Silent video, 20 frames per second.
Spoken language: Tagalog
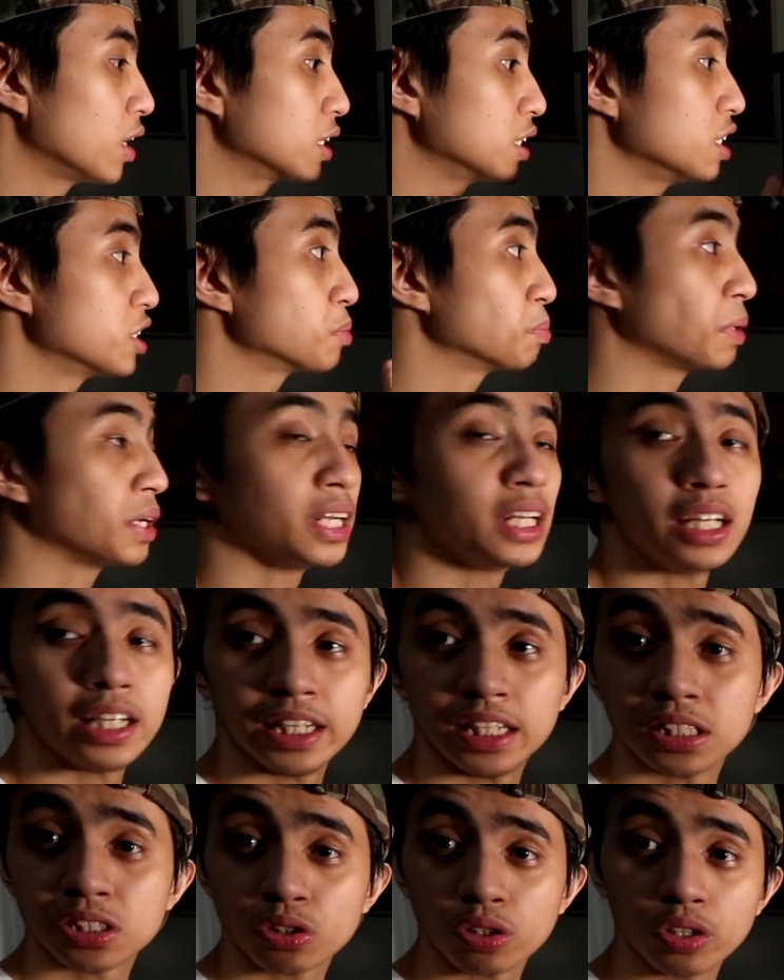at least
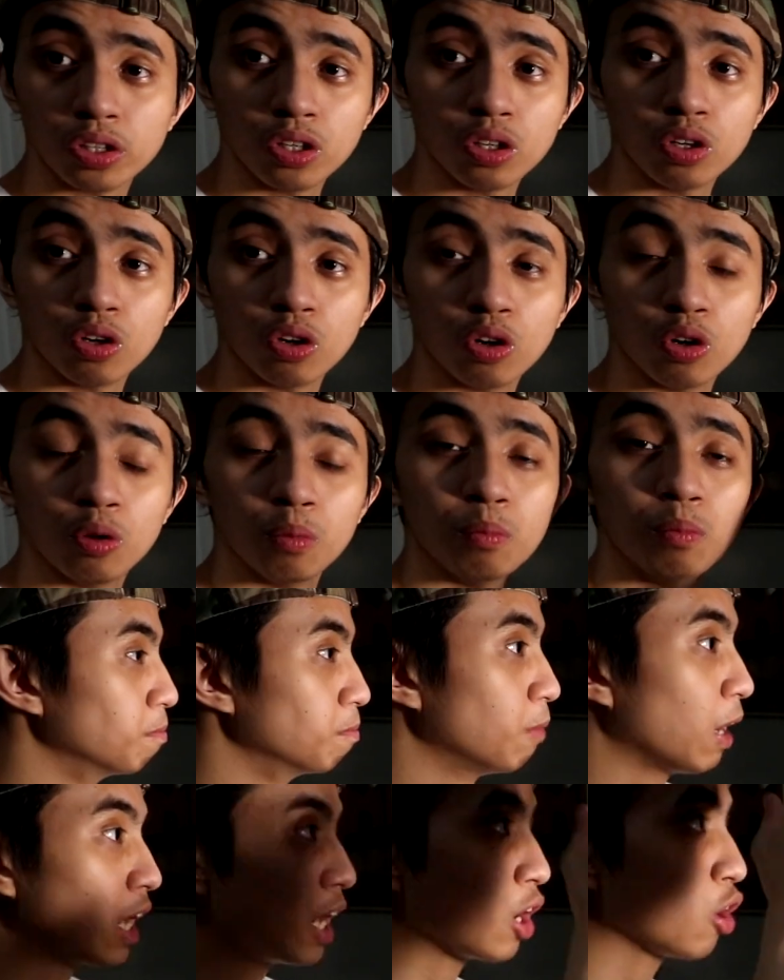malilinis ko yung loob.
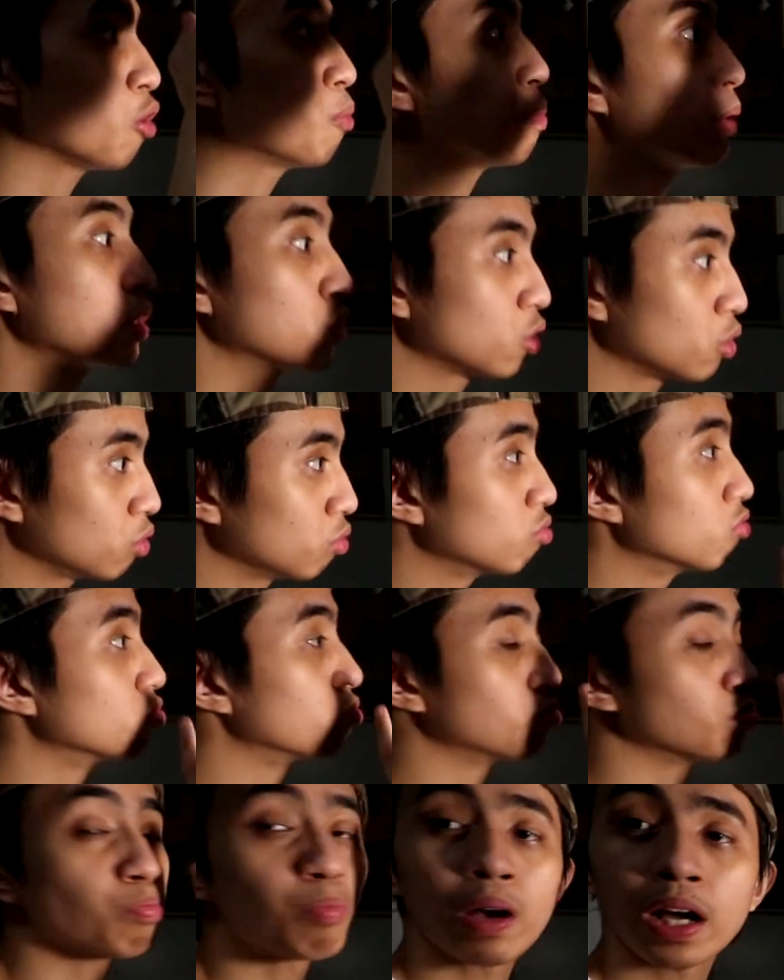Bala ko pa tong
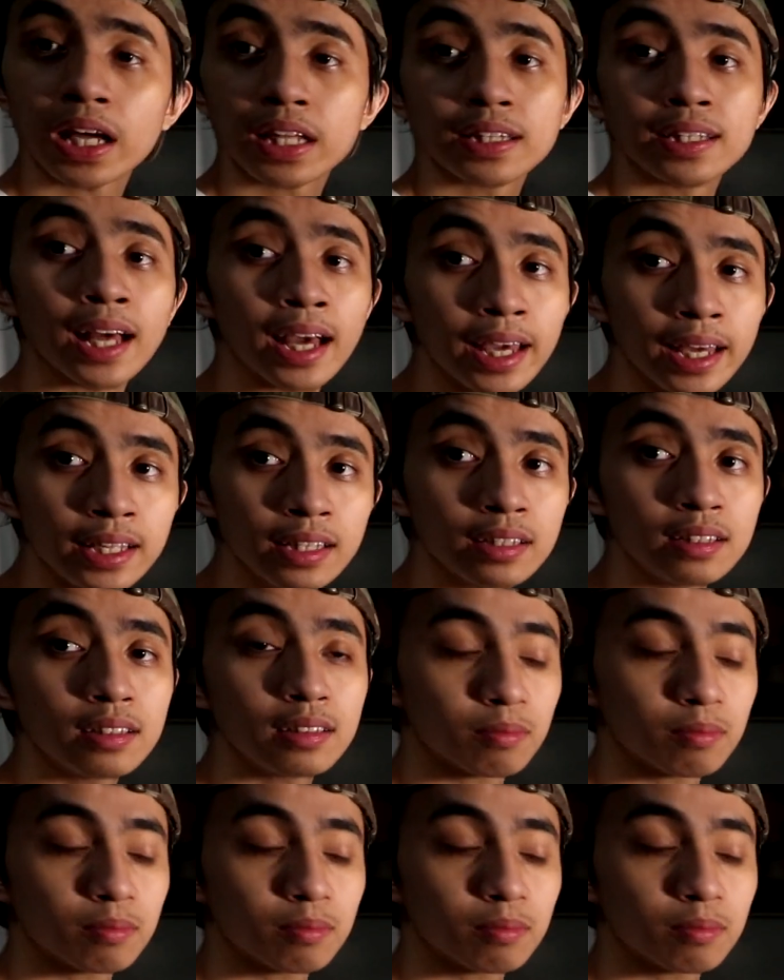pagandahin.